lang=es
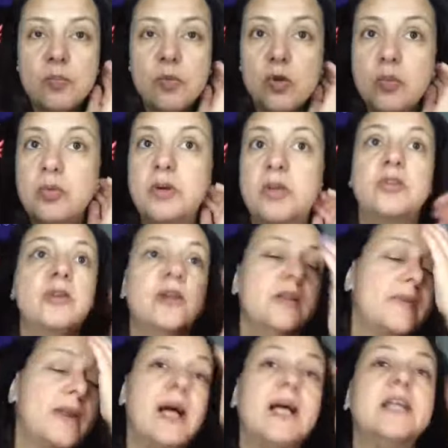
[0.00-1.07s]
un poquito en el
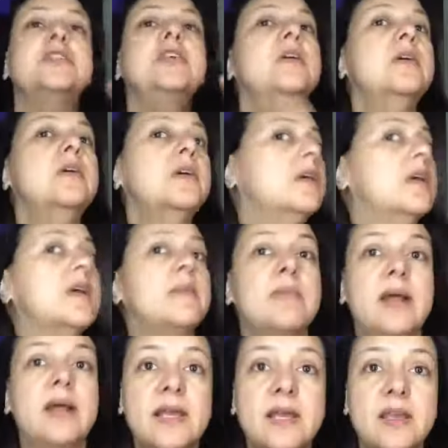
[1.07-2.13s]
brazo para que